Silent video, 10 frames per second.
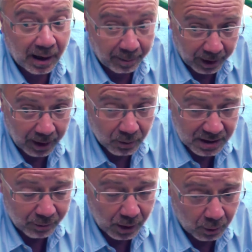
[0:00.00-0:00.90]
après de
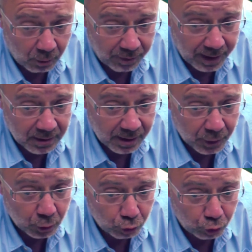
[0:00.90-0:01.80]
savoir qu'on va être
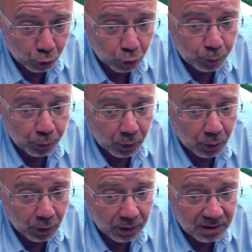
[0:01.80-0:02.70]
avec une troupe
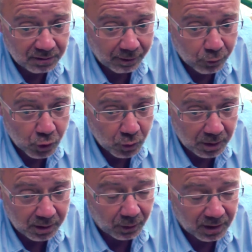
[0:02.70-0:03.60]
qui va vous
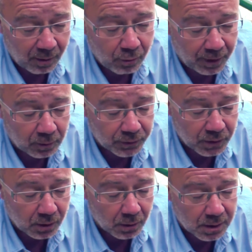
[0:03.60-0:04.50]
suivre, qui va vous faire
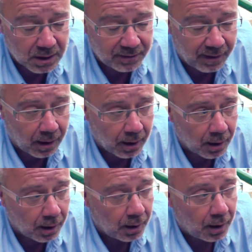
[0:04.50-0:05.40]
confiance, qui
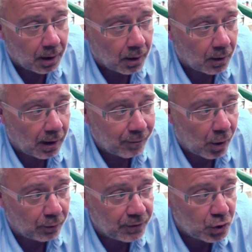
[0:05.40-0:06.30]
va
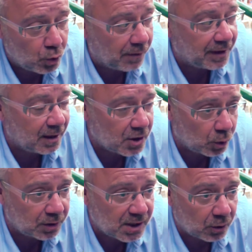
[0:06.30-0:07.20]
avoir envie de jouer avec les
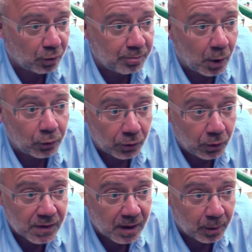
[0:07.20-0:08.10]
autres, qui s'entendent bien entre
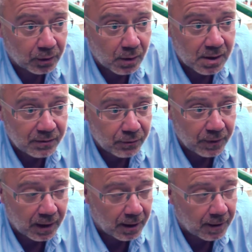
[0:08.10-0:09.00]
eux, c'est important, hein. il faut
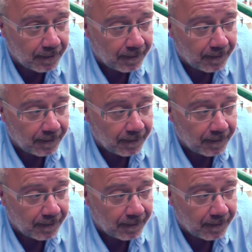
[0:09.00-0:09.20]
faire un,